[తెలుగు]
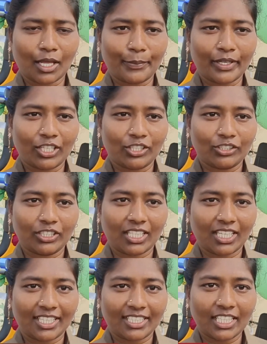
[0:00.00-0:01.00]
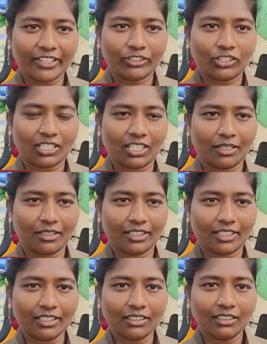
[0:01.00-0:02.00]
నా పేరు ఏలేటి దుర్గా
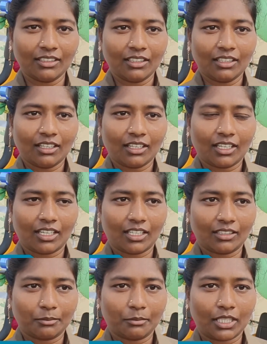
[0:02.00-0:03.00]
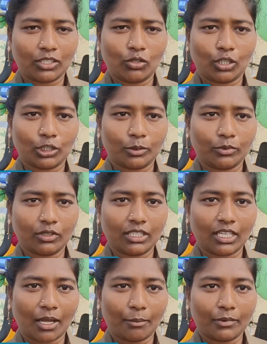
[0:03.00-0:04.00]
అండి మాది కొంతమూరు
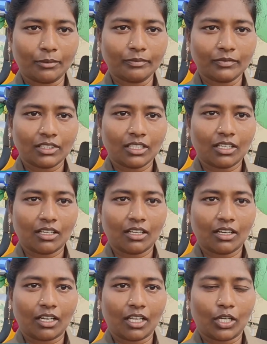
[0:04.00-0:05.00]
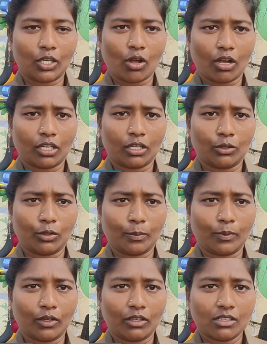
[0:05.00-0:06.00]
గ్రామం నేను డోక్రా
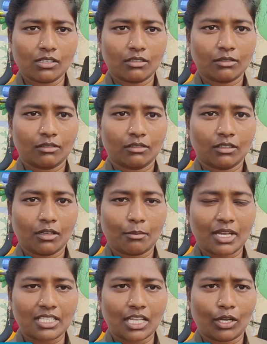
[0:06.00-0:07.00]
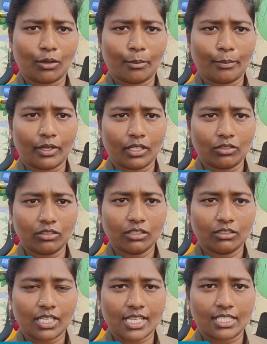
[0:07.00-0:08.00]
గ్రూప్లో మా సంఘం పేరు
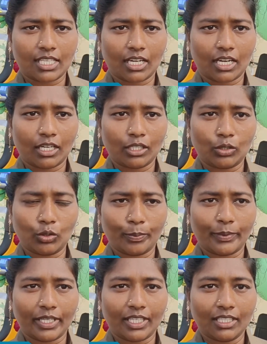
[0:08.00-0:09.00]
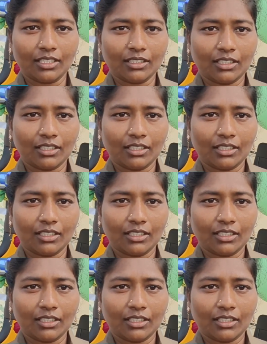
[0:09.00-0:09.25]
ఎస్తేరాణి గ్రూప్ అండి